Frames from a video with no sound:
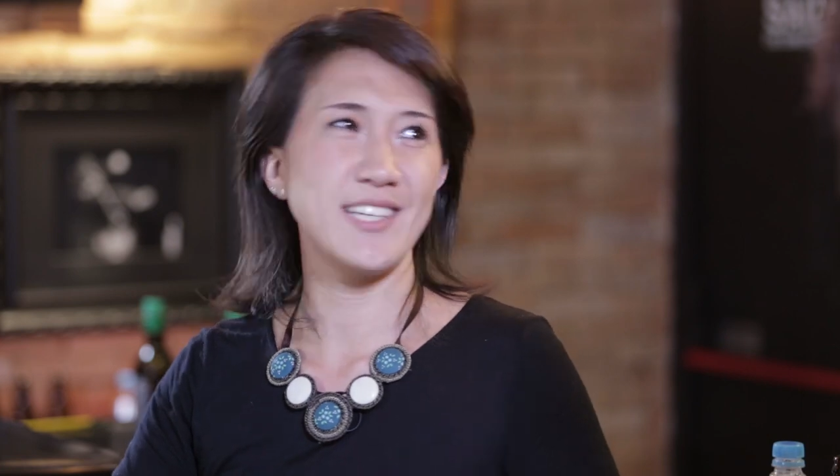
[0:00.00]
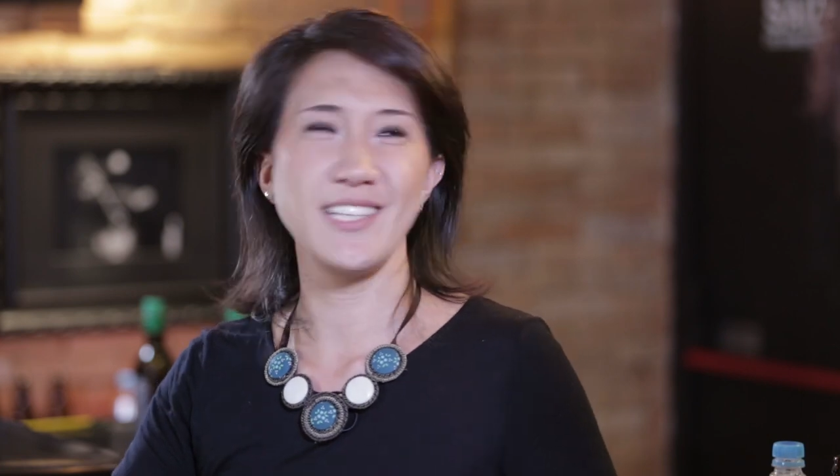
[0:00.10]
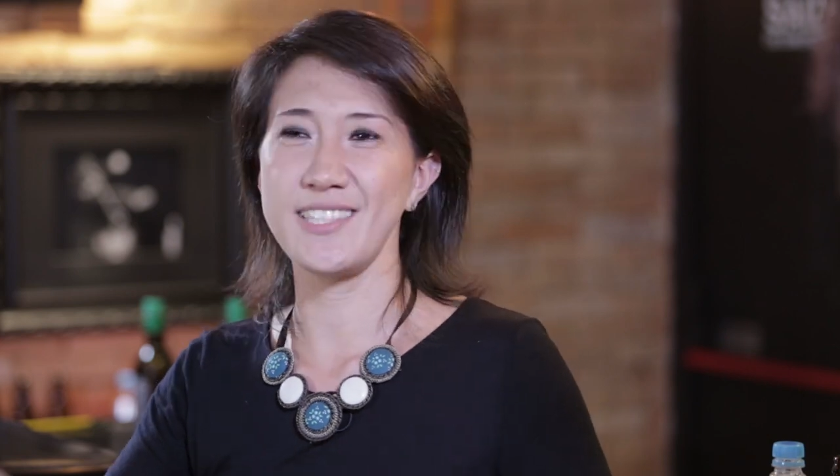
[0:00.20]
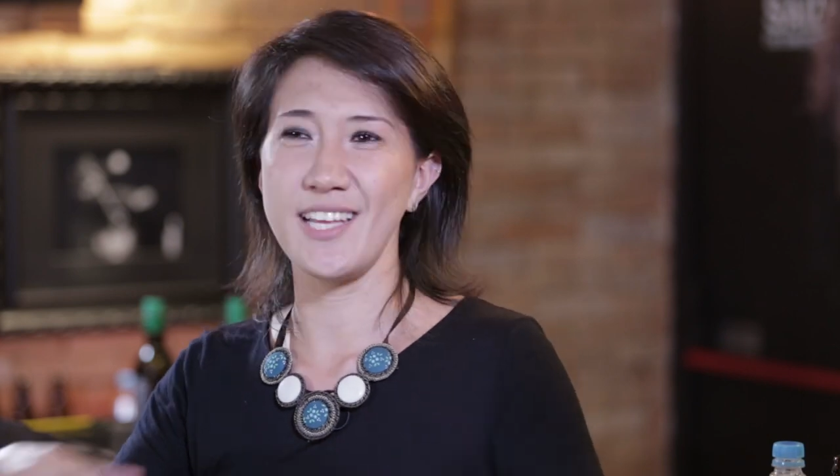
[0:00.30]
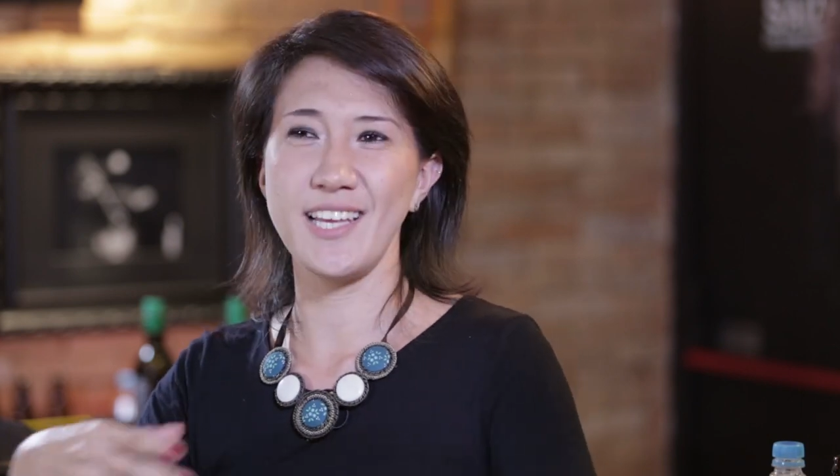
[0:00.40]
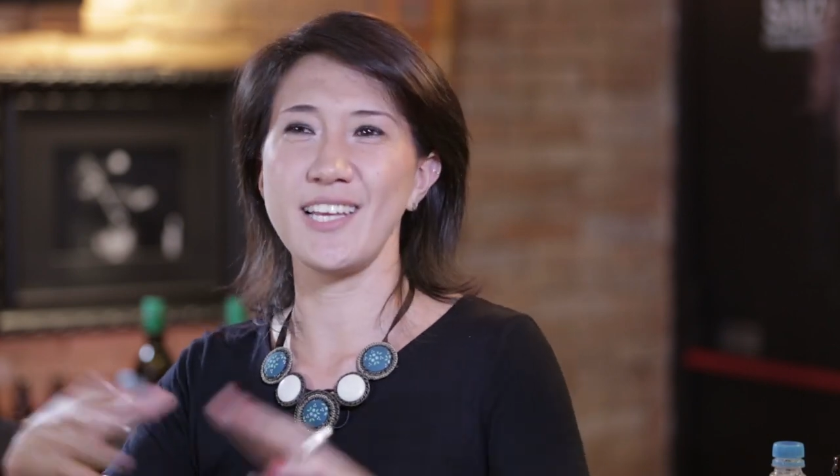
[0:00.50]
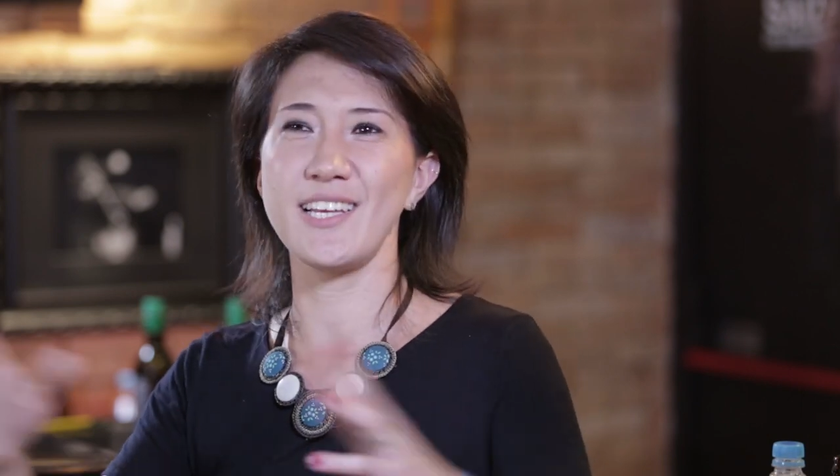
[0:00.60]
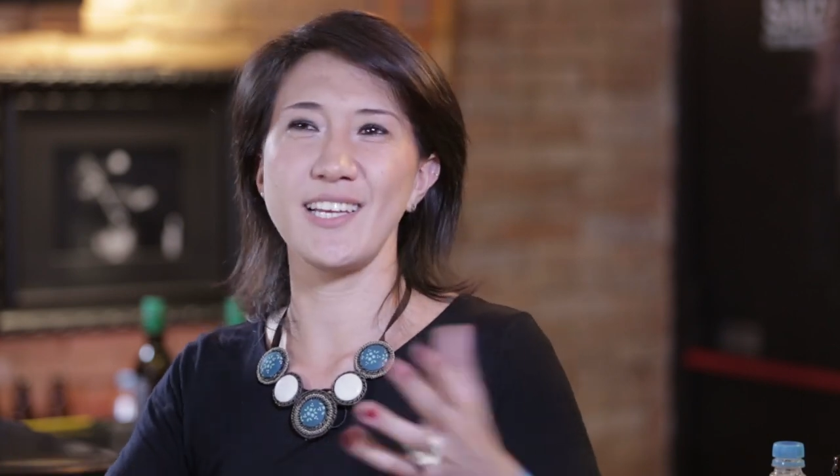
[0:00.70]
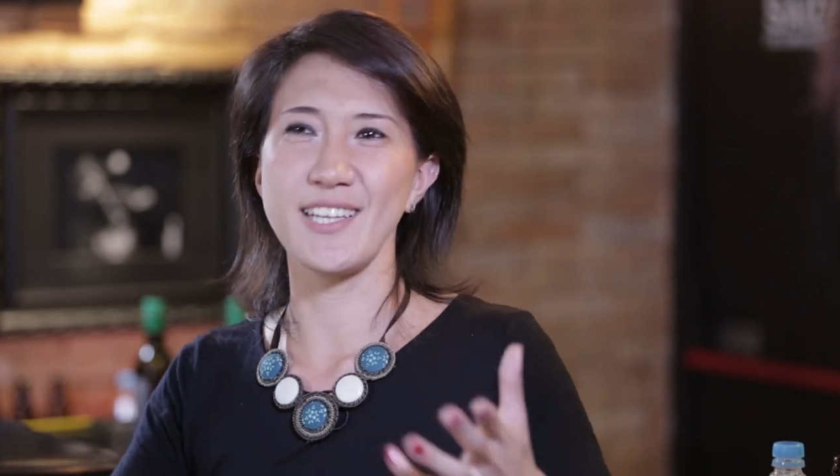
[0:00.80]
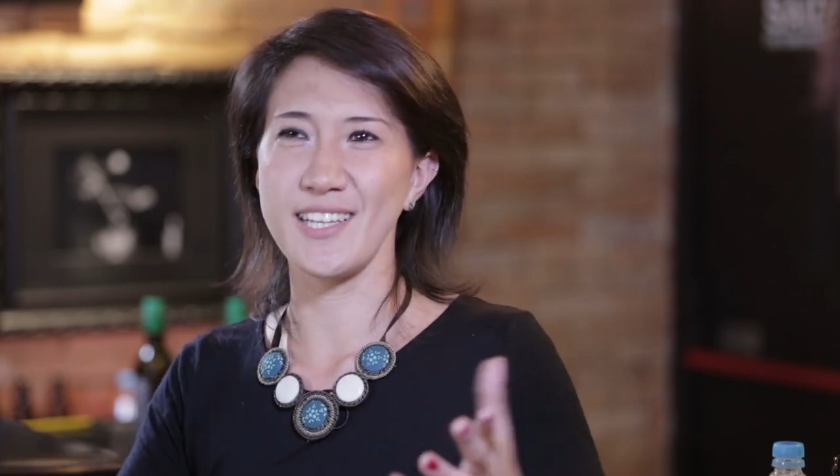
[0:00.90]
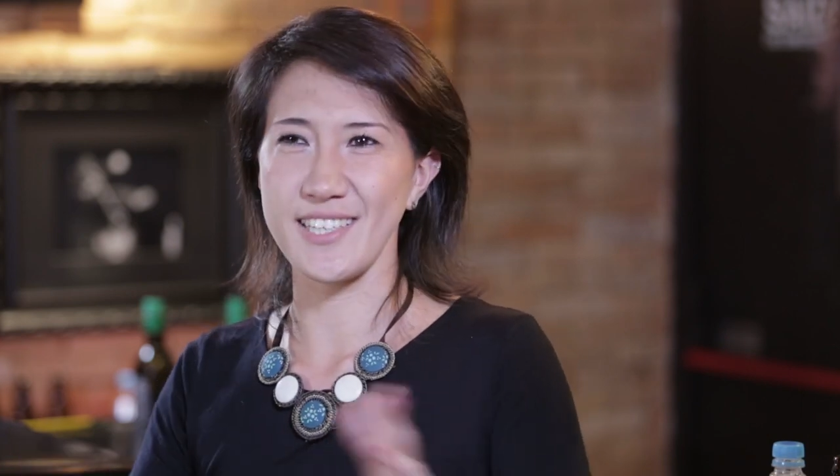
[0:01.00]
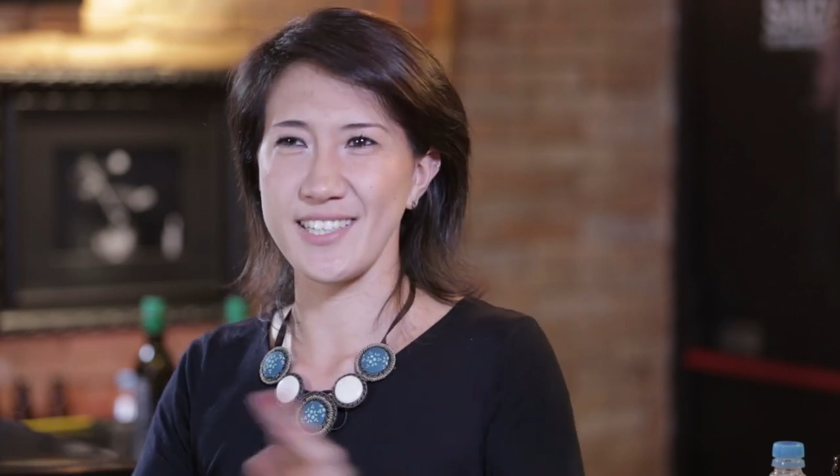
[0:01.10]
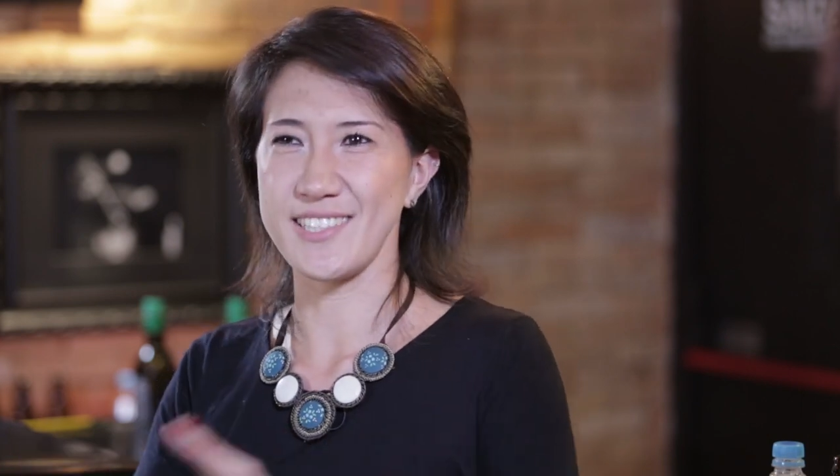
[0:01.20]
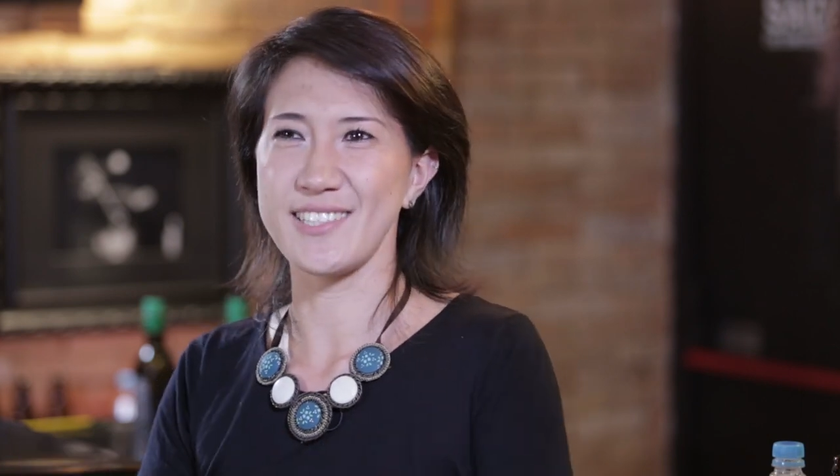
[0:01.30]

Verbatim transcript: e tem